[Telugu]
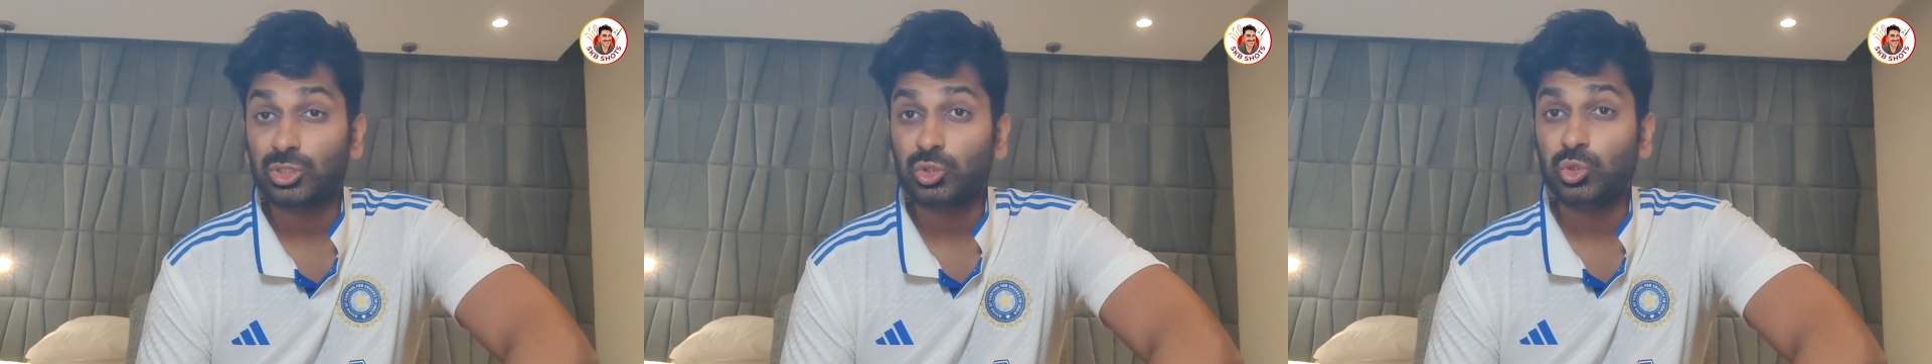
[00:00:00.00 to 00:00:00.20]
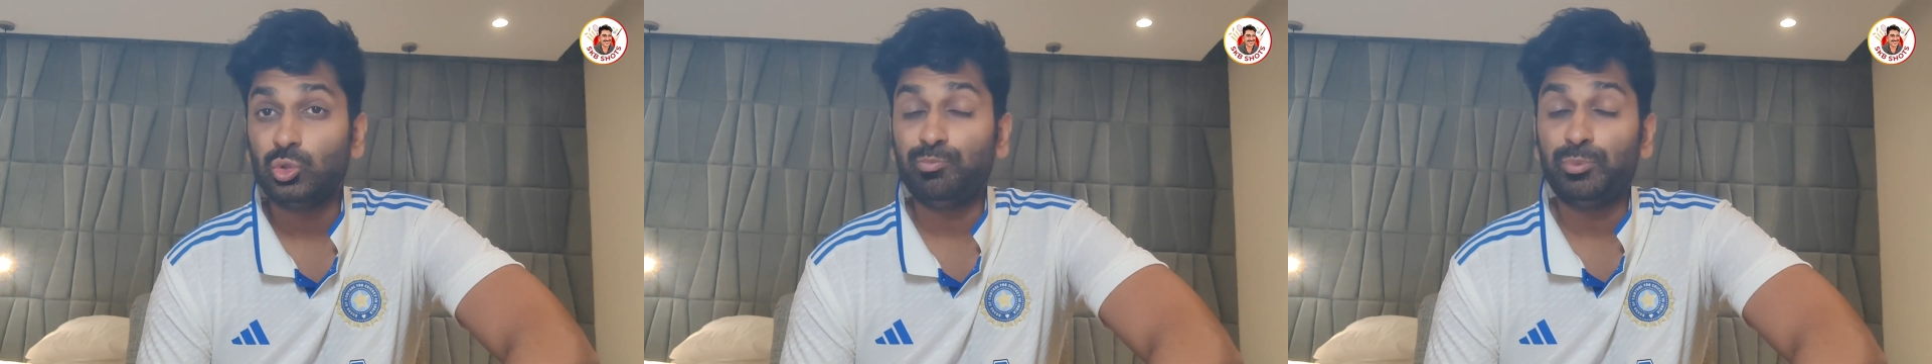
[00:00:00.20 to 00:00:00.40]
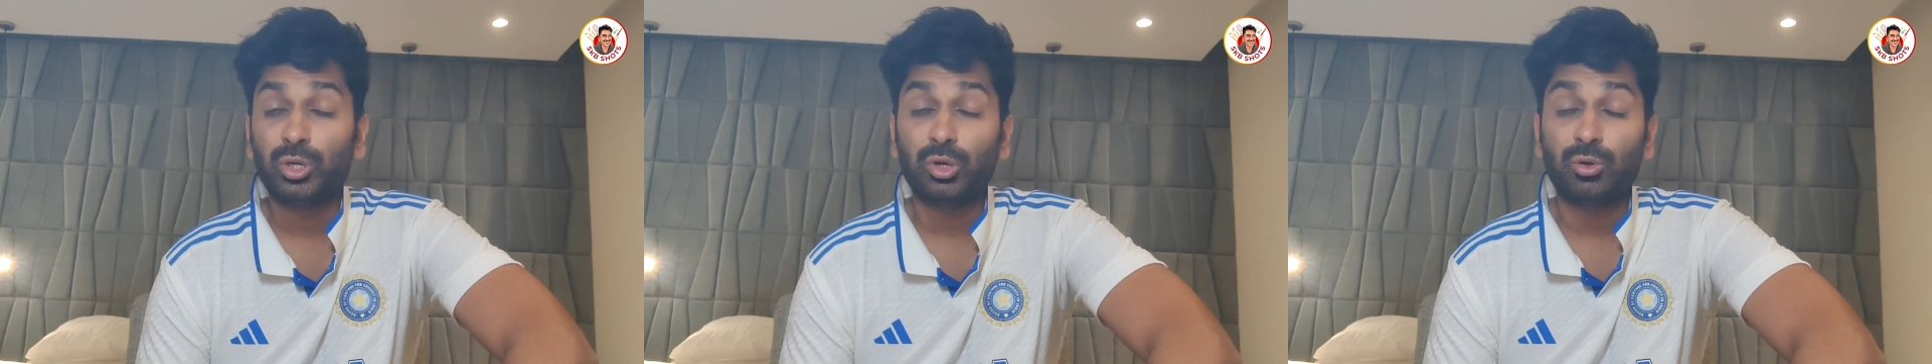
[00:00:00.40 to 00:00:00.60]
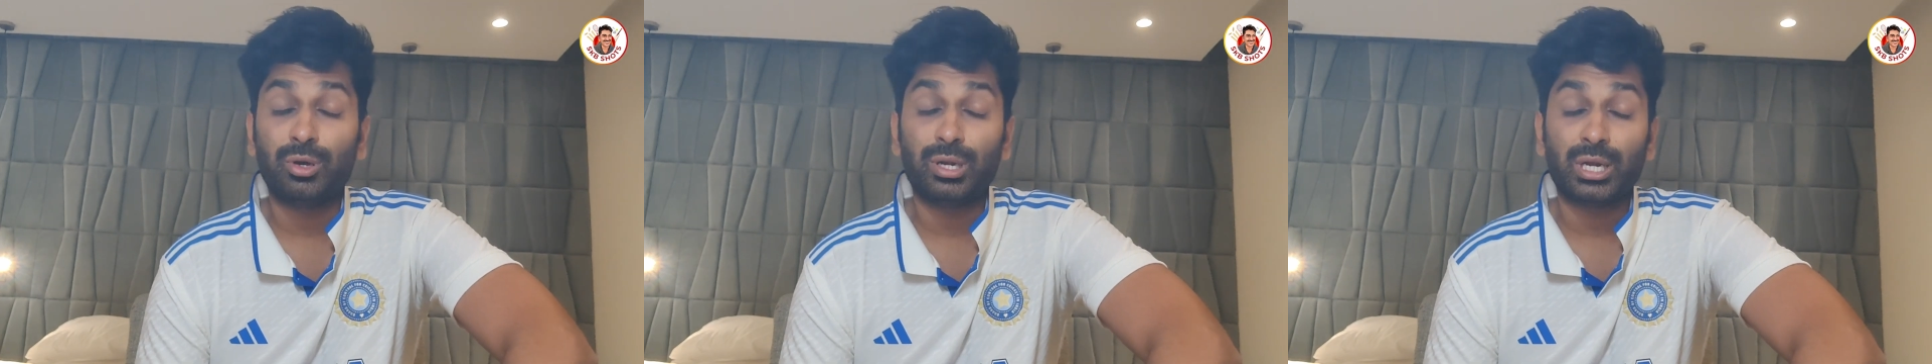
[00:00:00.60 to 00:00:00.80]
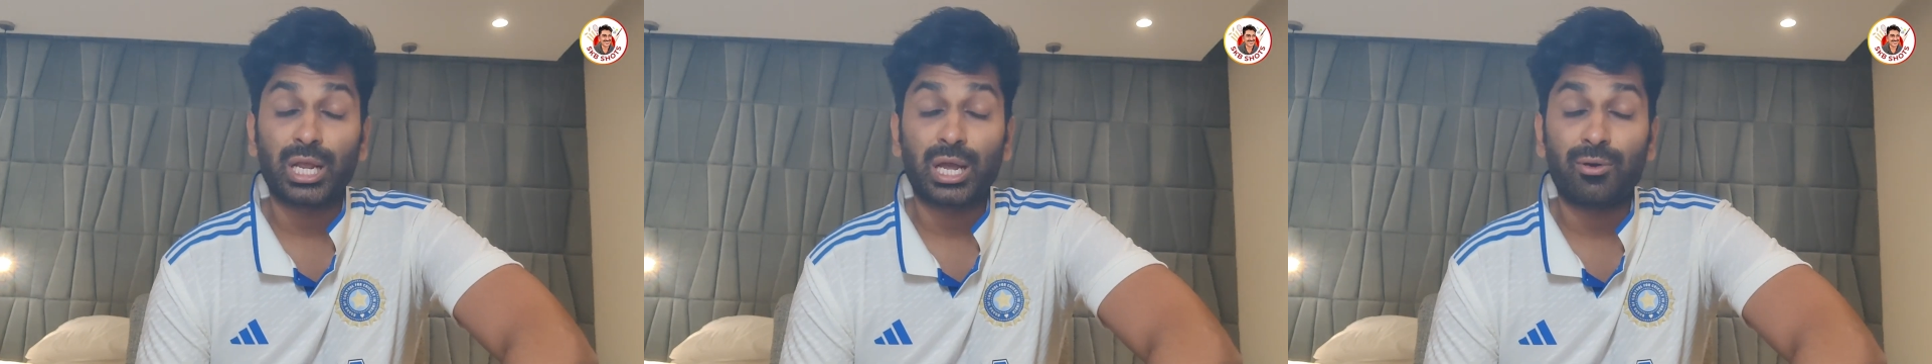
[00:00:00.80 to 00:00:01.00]
సూపర్
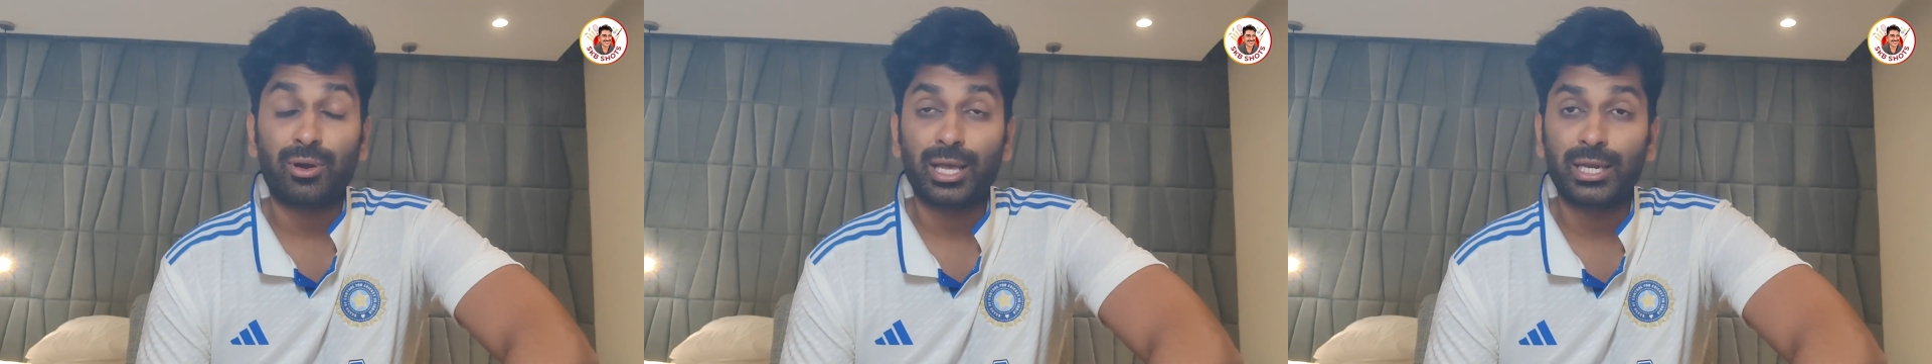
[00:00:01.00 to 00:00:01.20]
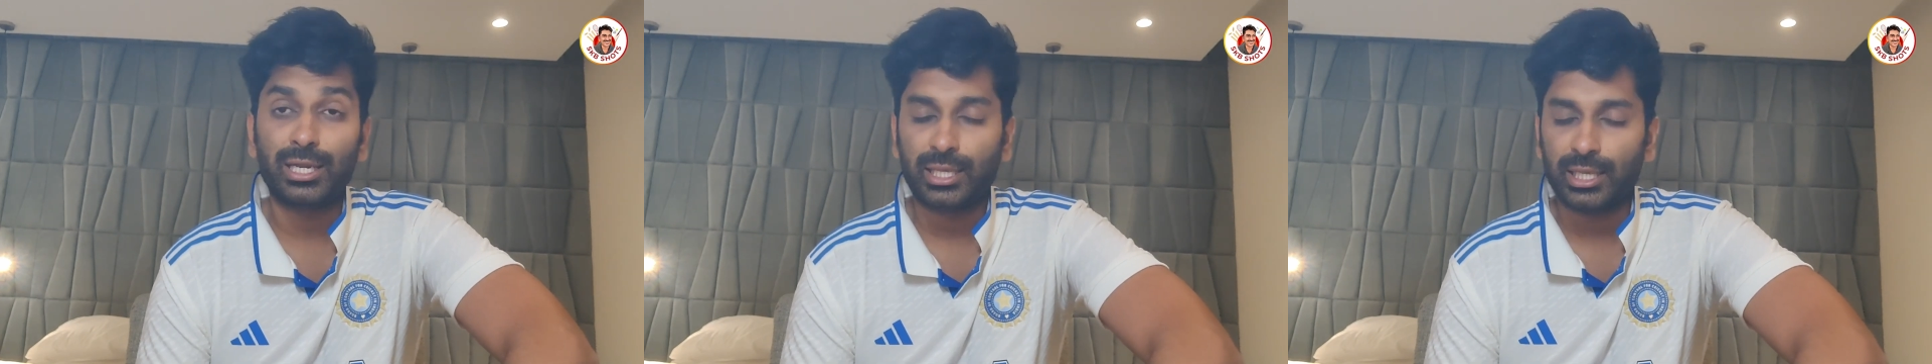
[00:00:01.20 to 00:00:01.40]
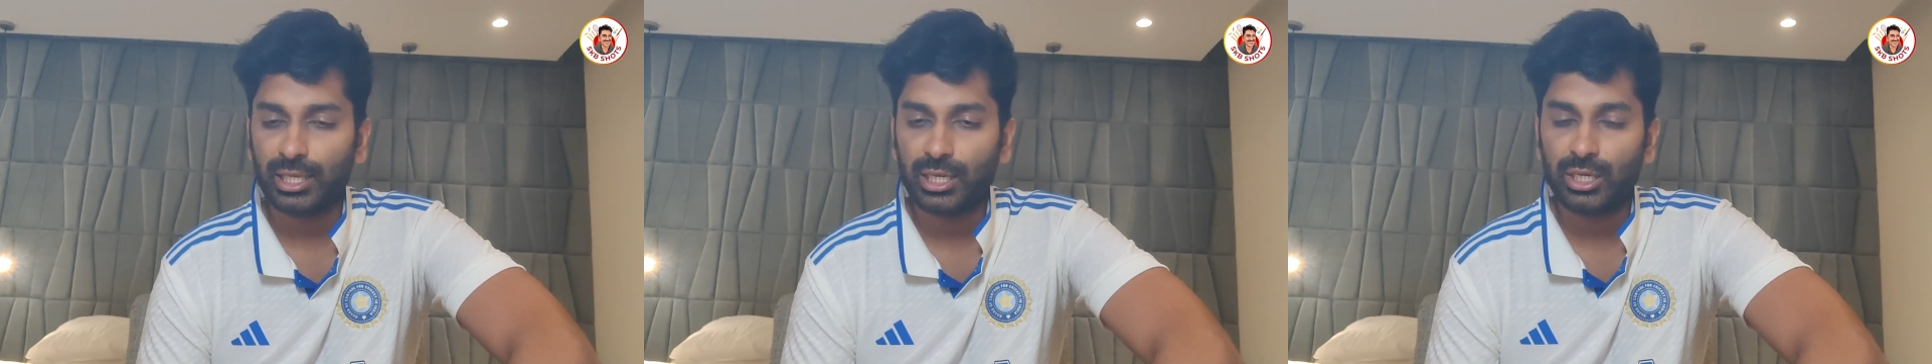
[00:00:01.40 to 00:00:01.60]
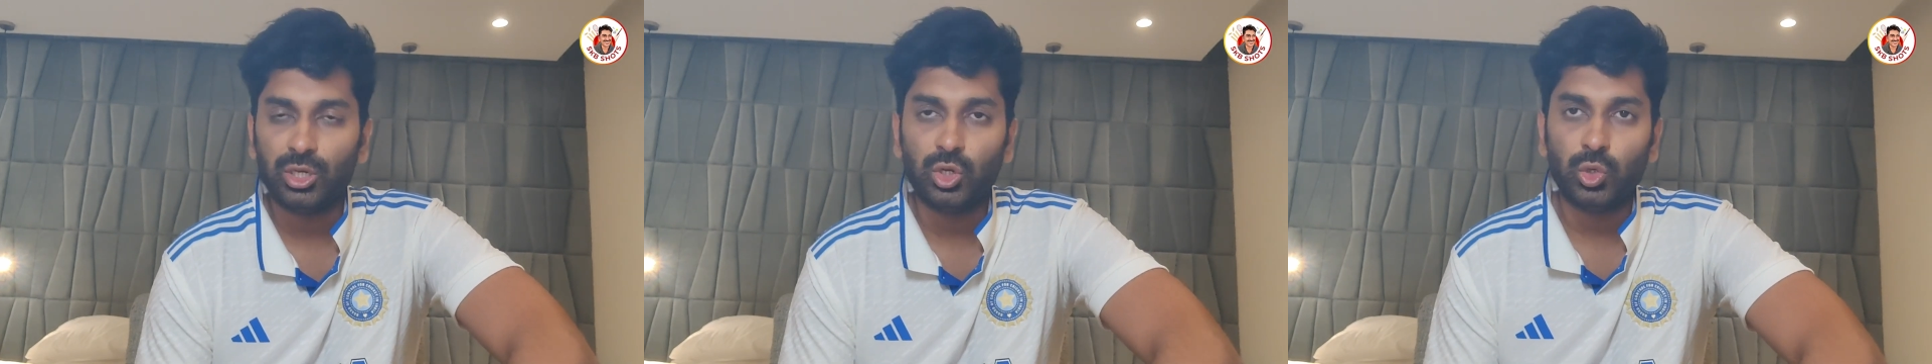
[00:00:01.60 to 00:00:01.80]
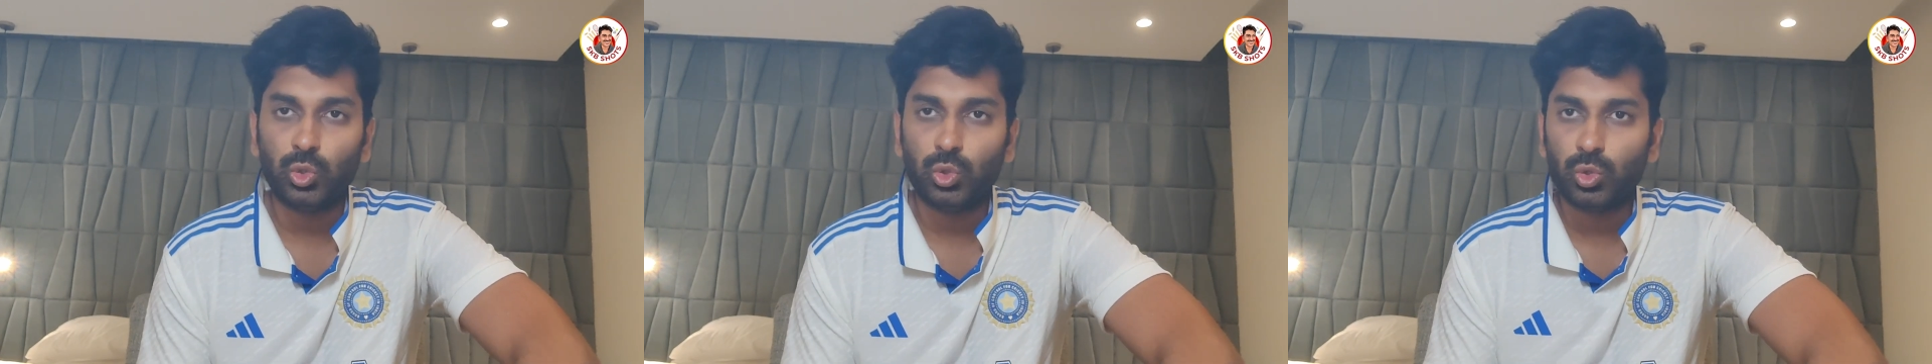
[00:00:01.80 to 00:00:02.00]
ఓవర్ రావడానికి
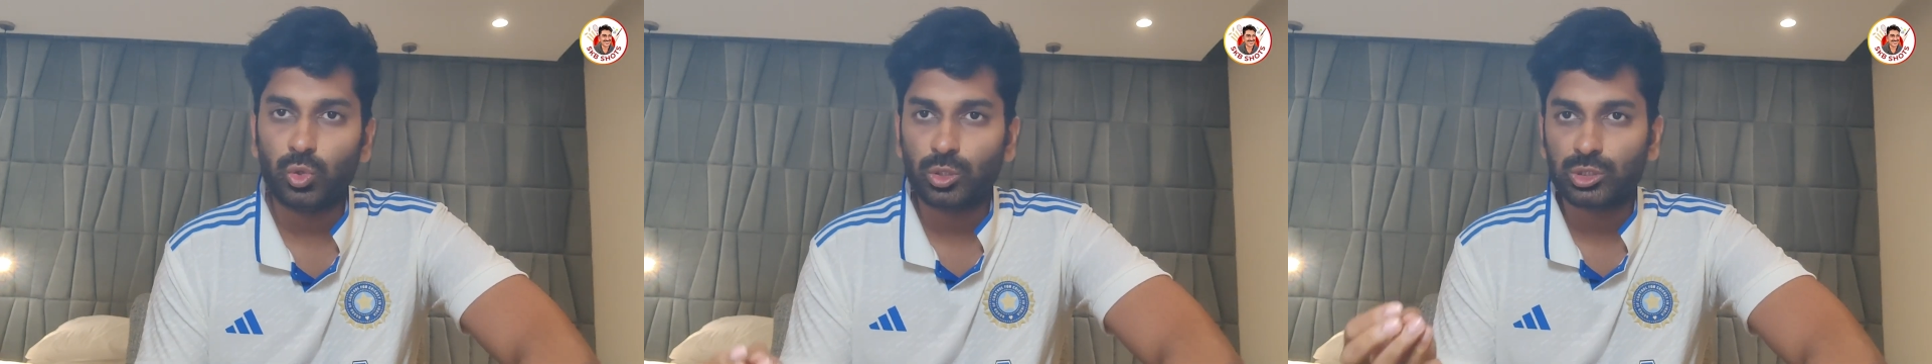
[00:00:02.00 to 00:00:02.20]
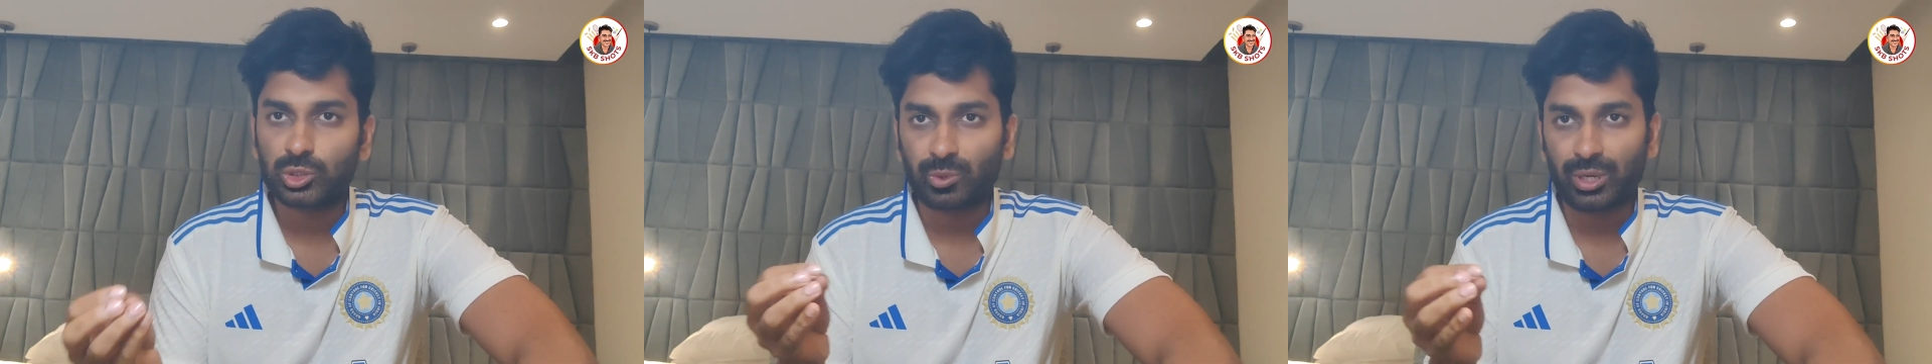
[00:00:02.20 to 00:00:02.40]
ఎన్నో